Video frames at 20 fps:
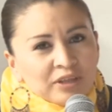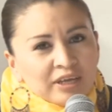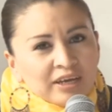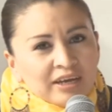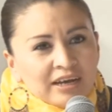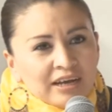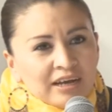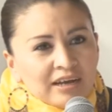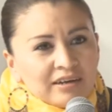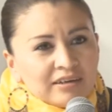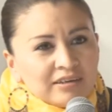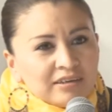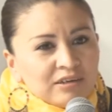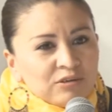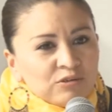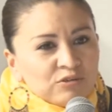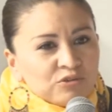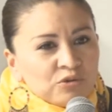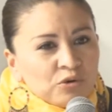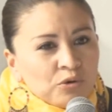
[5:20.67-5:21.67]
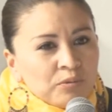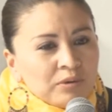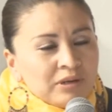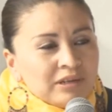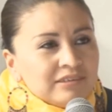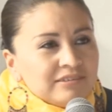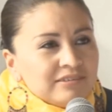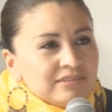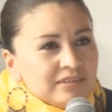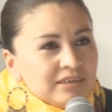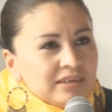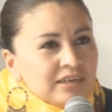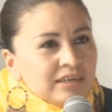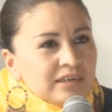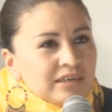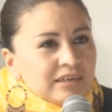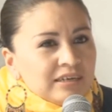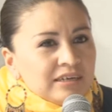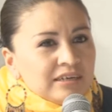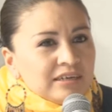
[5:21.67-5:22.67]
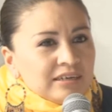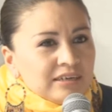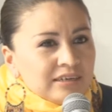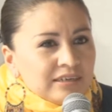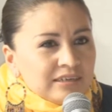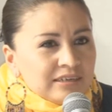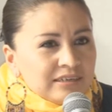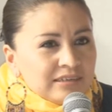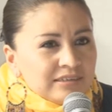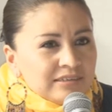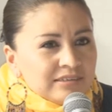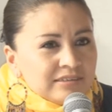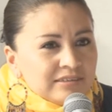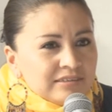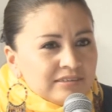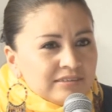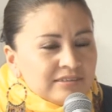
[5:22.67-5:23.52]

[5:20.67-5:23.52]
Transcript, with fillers: dejar que los jóvenes eh,